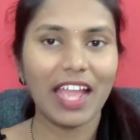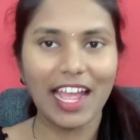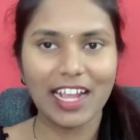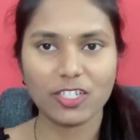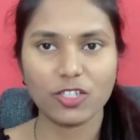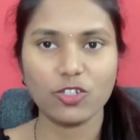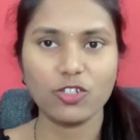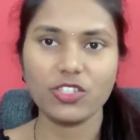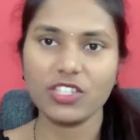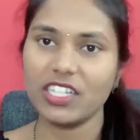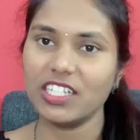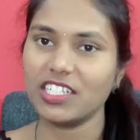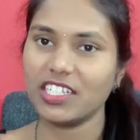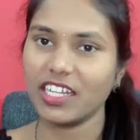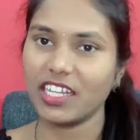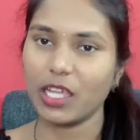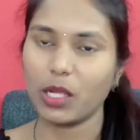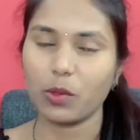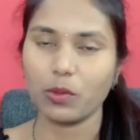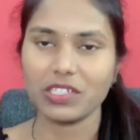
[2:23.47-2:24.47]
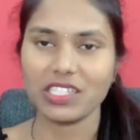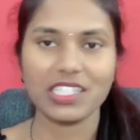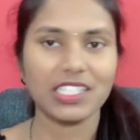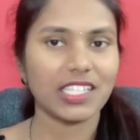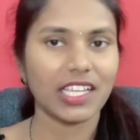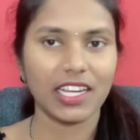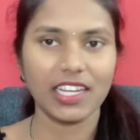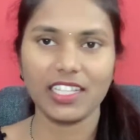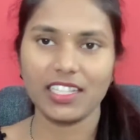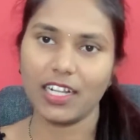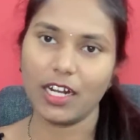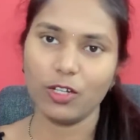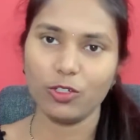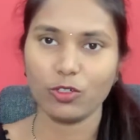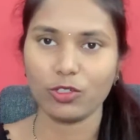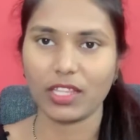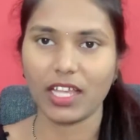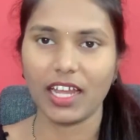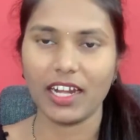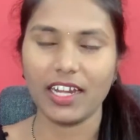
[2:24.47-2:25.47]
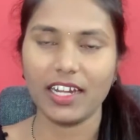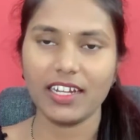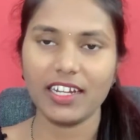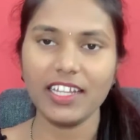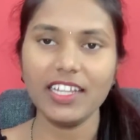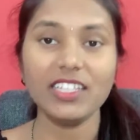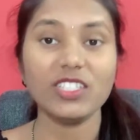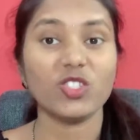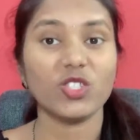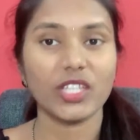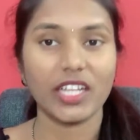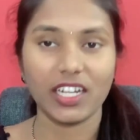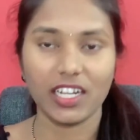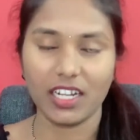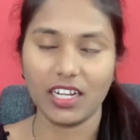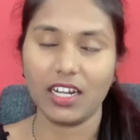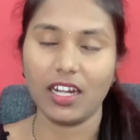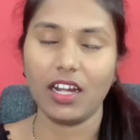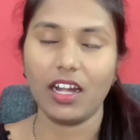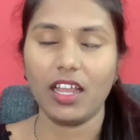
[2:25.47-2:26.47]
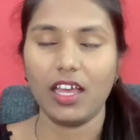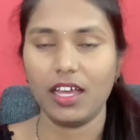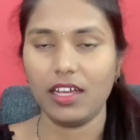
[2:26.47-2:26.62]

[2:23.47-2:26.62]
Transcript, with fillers: యాజ్ యూజువల్ జీకే క్వశ్చన్స్ అనేది అడుగుతానండి జనరల్